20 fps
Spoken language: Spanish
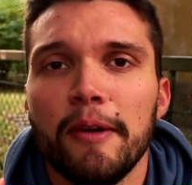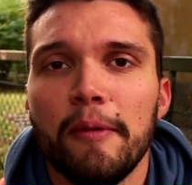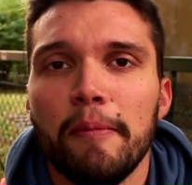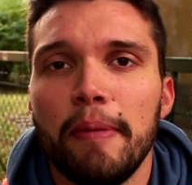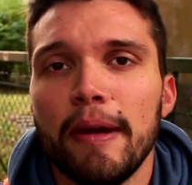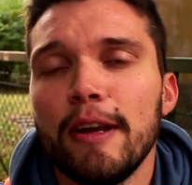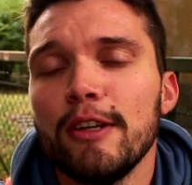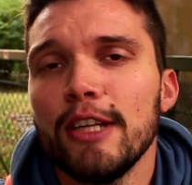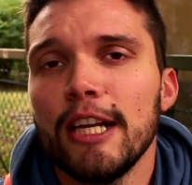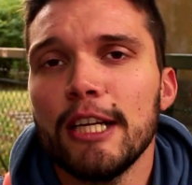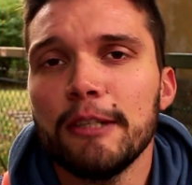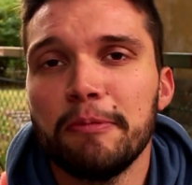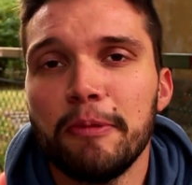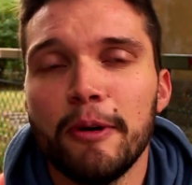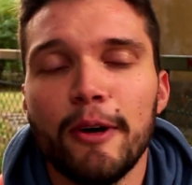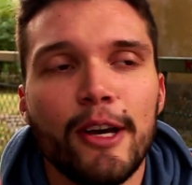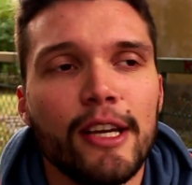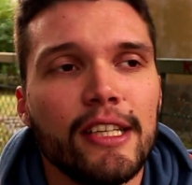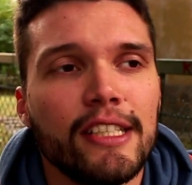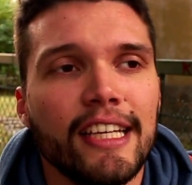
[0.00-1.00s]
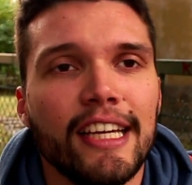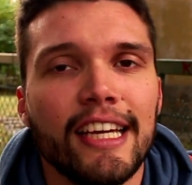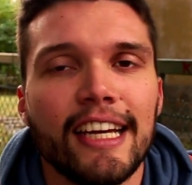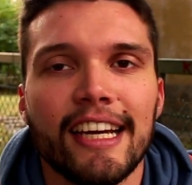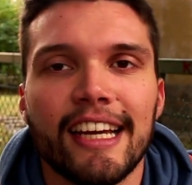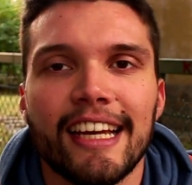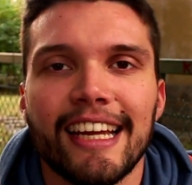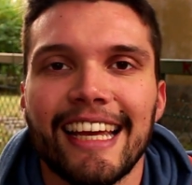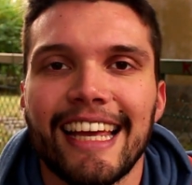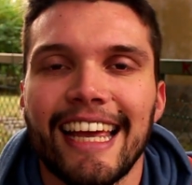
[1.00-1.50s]
pero sí les puedo
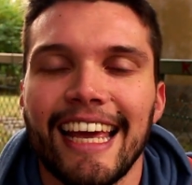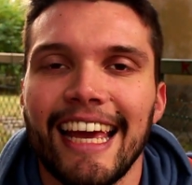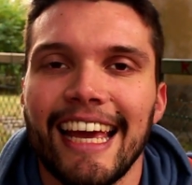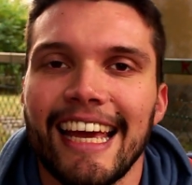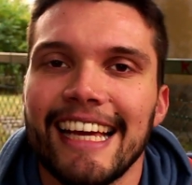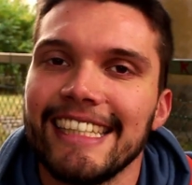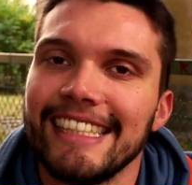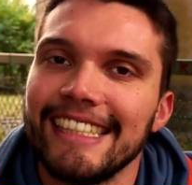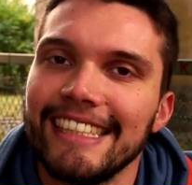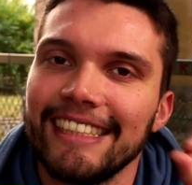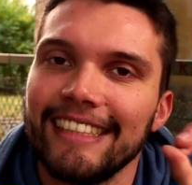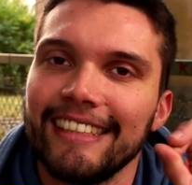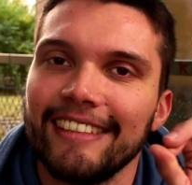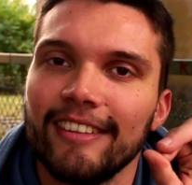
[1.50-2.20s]
decir que es